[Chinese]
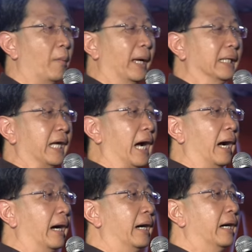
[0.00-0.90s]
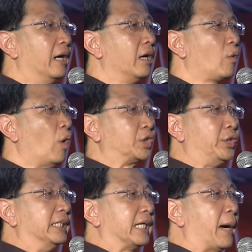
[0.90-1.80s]
我们的过
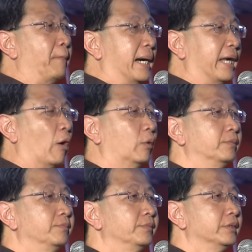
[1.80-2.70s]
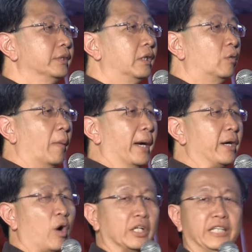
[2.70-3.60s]
去这个盟友，我
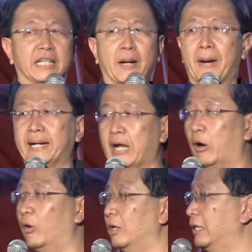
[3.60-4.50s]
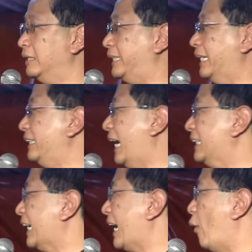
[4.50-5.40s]
们过去的盟友，今
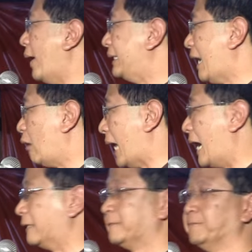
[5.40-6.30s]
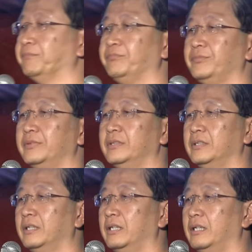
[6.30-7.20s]
天这个回教党，
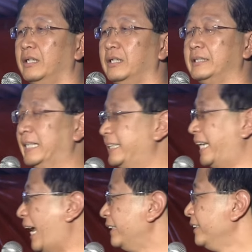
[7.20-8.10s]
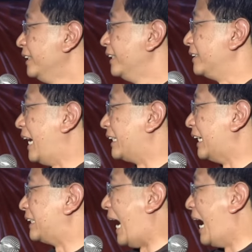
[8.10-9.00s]
今天
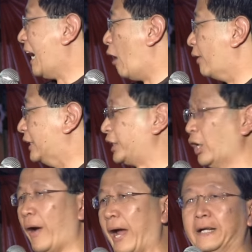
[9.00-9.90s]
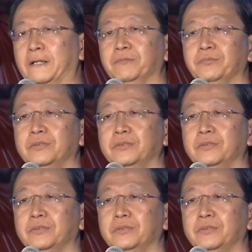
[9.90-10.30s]
他的长老理事会